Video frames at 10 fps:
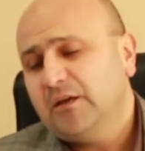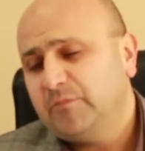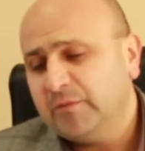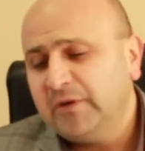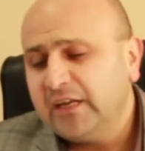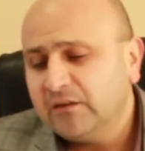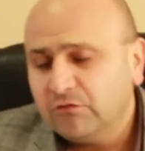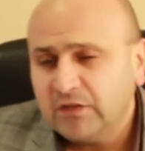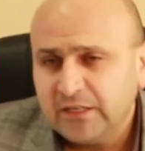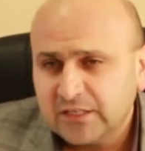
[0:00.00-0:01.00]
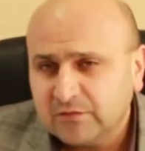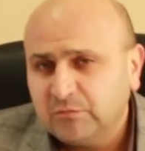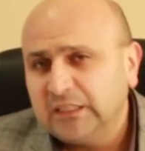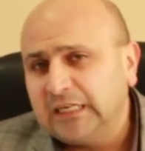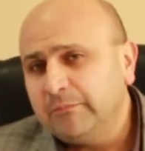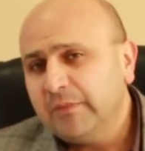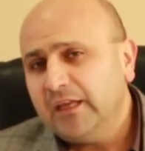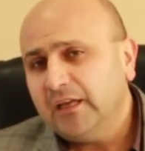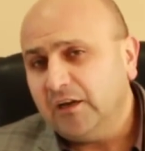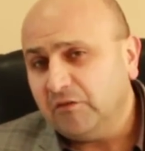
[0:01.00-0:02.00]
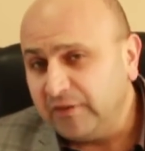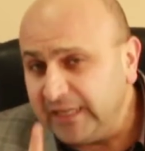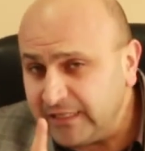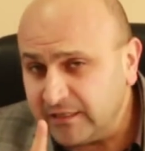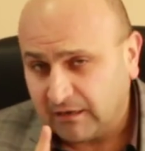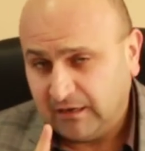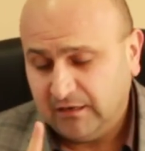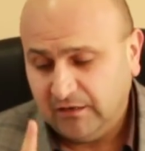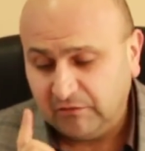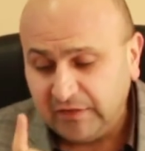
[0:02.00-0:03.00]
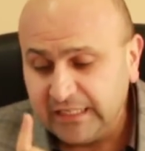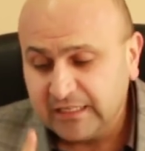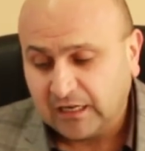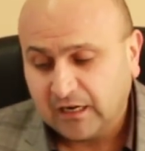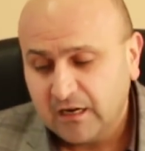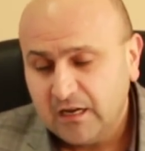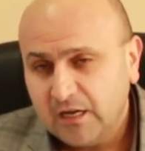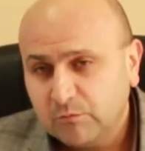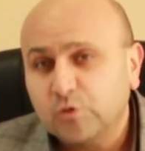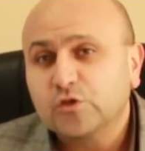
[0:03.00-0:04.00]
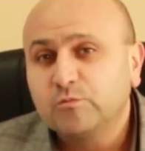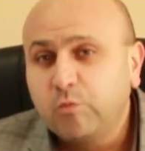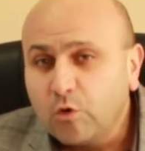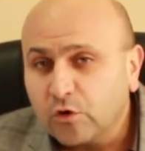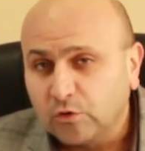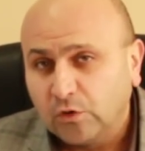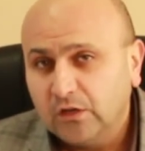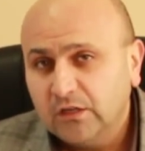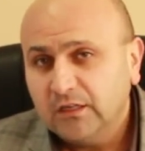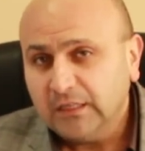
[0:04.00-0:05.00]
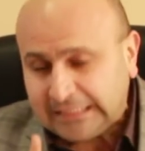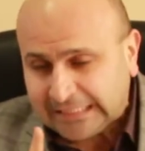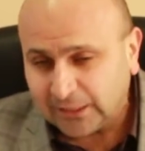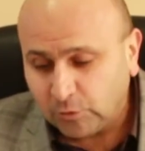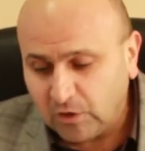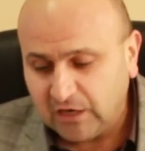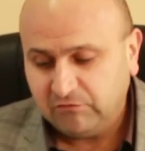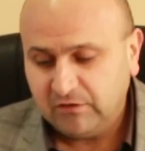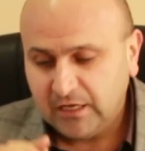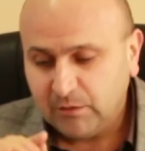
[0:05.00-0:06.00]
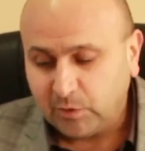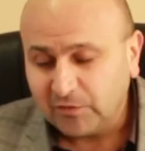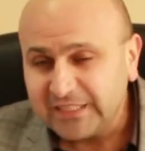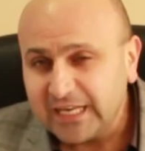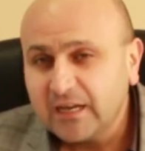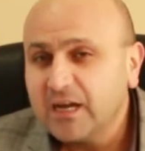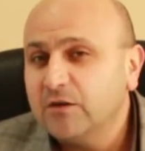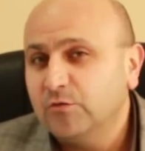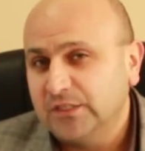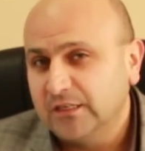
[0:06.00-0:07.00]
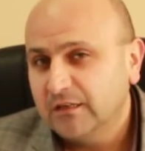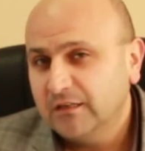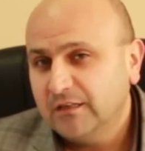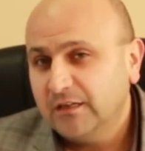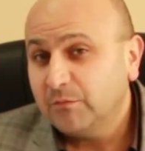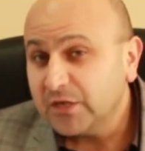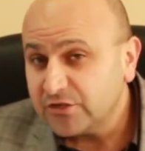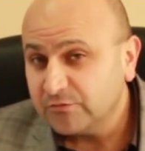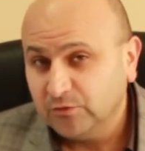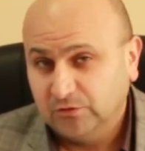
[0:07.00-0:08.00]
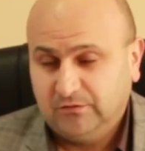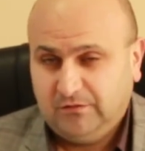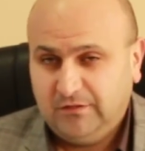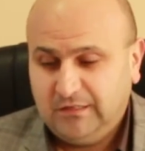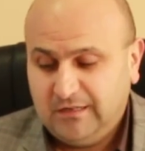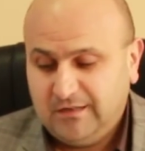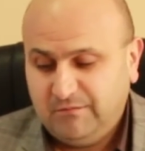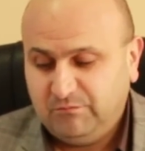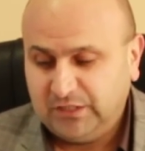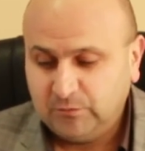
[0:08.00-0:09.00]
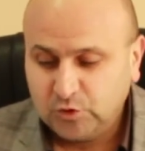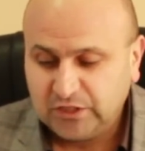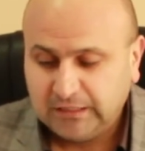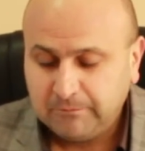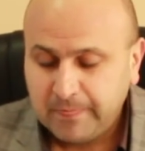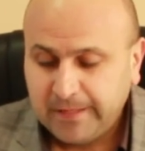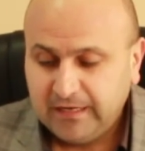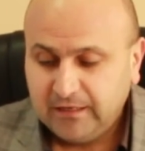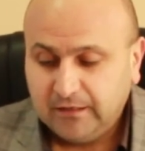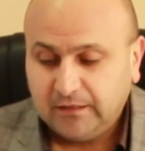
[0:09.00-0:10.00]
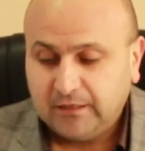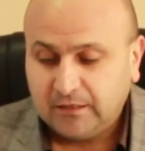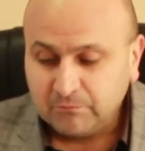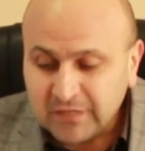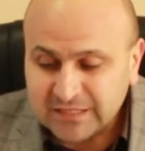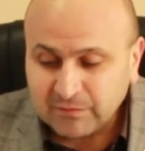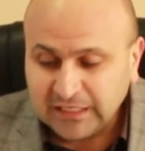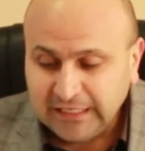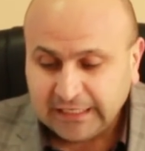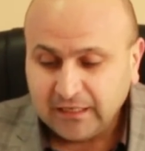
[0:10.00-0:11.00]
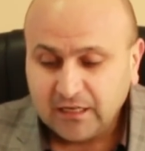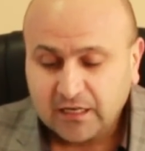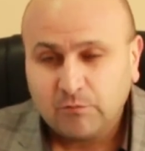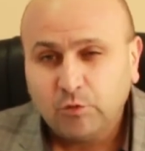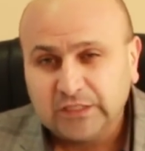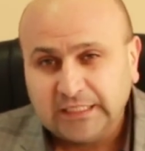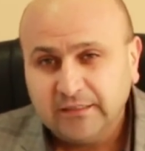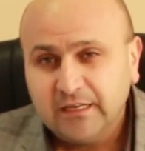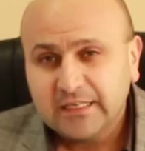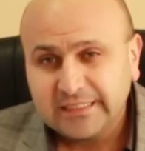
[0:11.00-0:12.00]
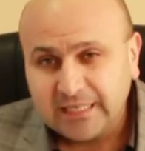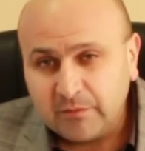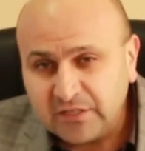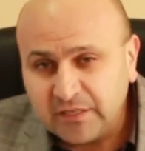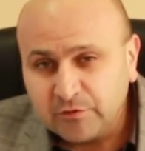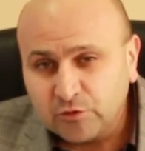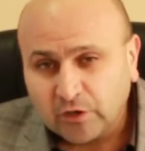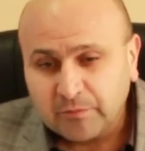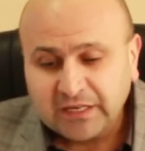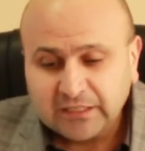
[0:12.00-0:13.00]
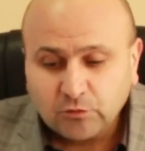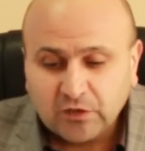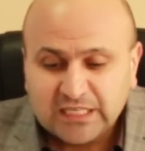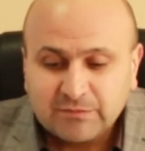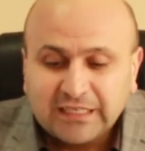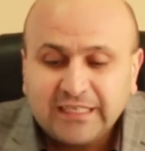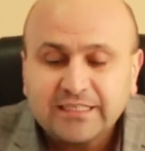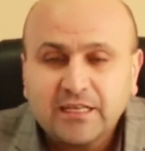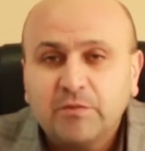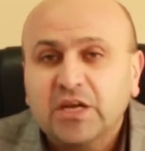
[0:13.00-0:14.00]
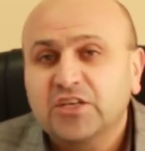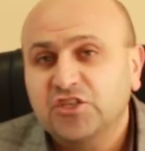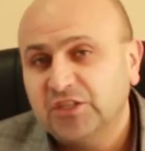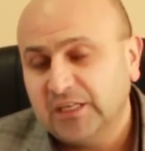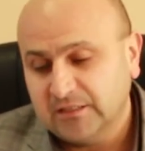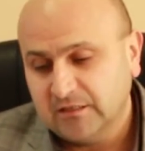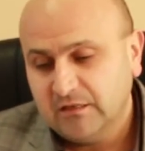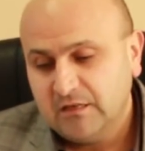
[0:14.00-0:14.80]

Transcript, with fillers: Примария Луконежск была в лидерах, в лидерах по сбору налогов по всей Гагаузии. Почему? Потому что э, мы смогли работать с теми дебиторами, которые смогли с нами рассчитаться.